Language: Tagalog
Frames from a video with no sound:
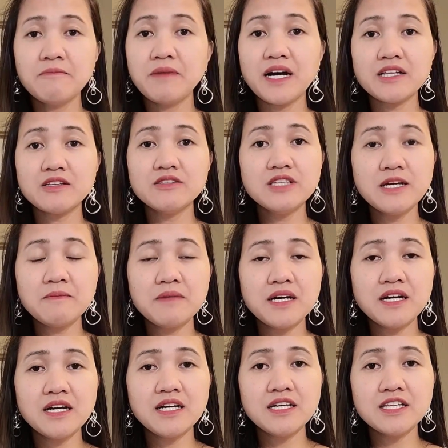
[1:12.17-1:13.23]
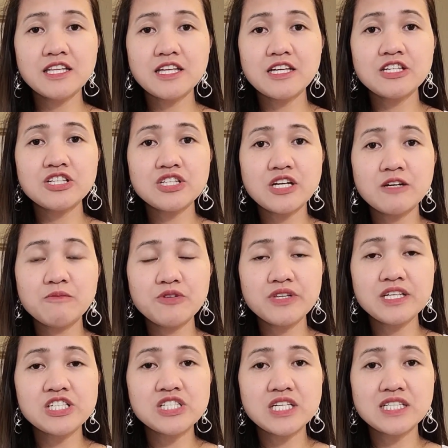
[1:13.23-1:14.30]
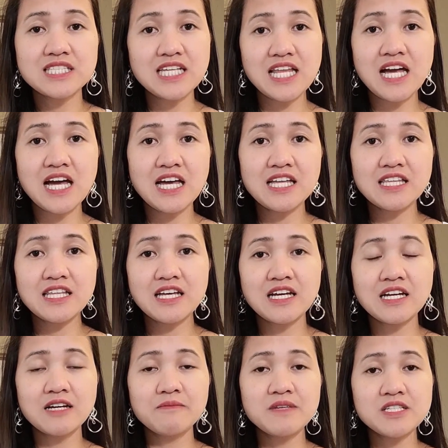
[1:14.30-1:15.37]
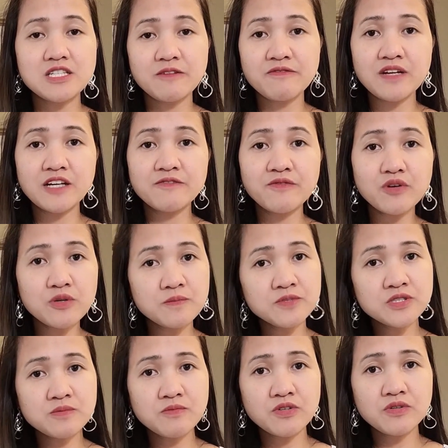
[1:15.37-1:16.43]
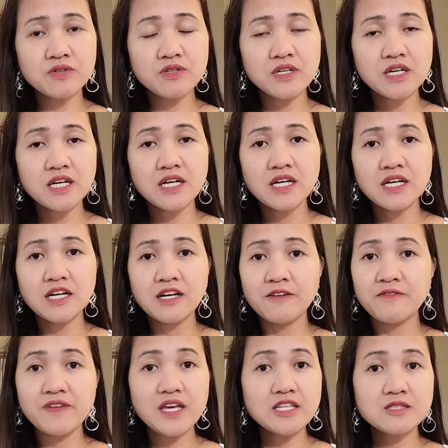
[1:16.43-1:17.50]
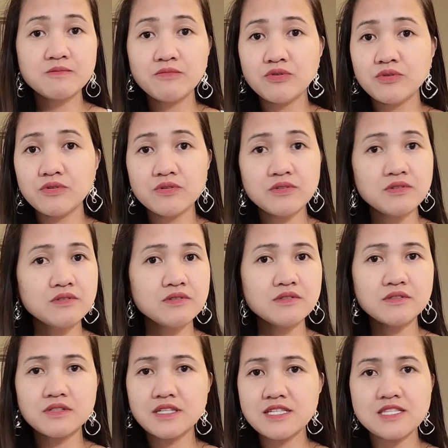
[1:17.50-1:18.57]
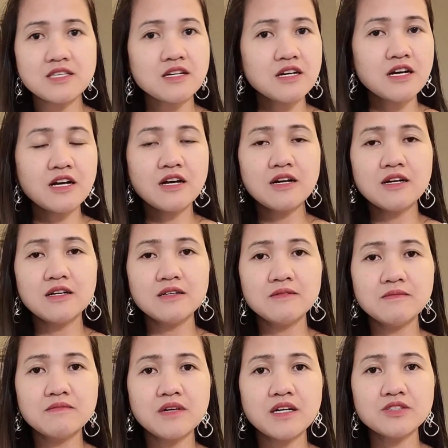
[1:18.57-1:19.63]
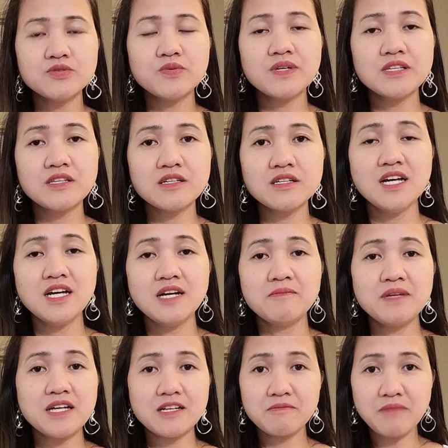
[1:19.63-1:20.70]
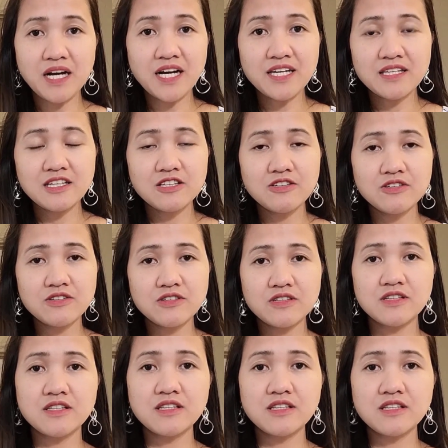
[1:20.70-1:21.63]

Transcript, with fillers: Pangatlo naman, i-share mo din siya sa lahat ng media platforms mo. Uh, Facebook, Instagram, uh, Twitter. Malaking bagay din yan.